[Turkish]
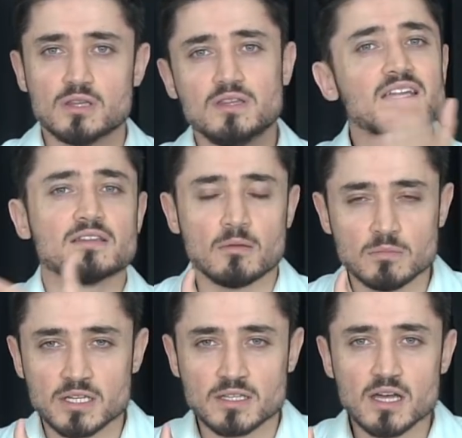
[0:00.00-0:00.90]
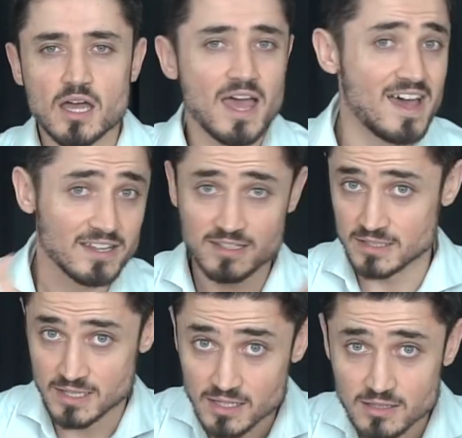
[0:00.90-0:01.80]
Din adamları da her
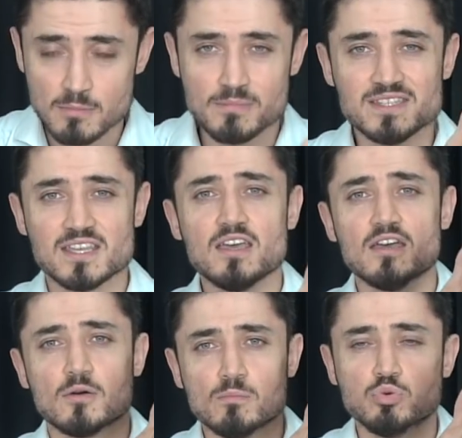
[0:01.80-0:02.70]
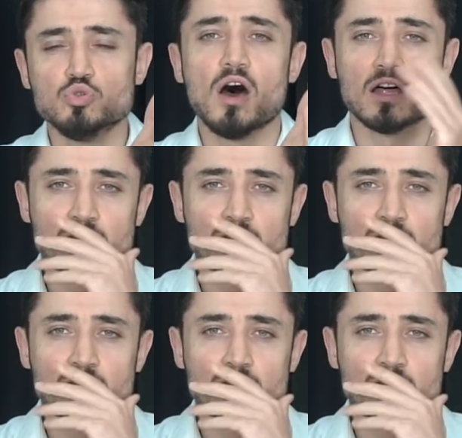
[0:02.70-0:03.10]
dinden bize bunu